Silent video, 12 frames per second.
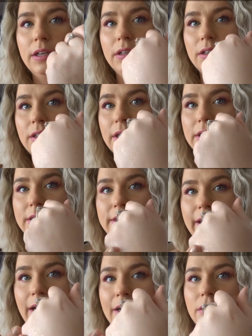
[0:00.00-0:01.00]
il est
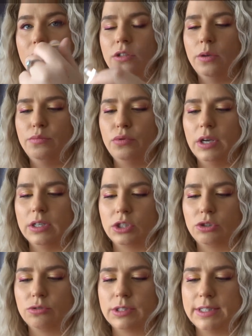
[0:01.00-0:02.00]
sec là, il y a plus grand
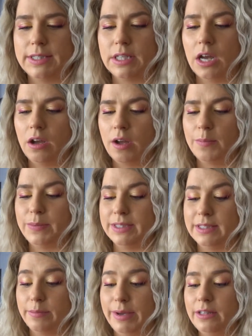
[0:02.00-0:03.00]
chose qui sort, puis
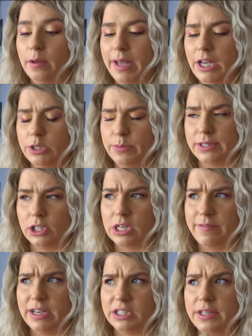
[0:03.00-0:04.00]
c'est bien dommage parce que je
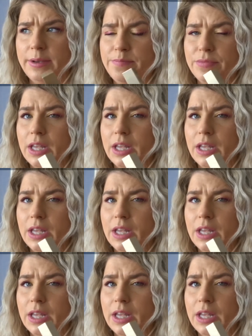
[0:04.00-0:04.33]
l'avais acheté.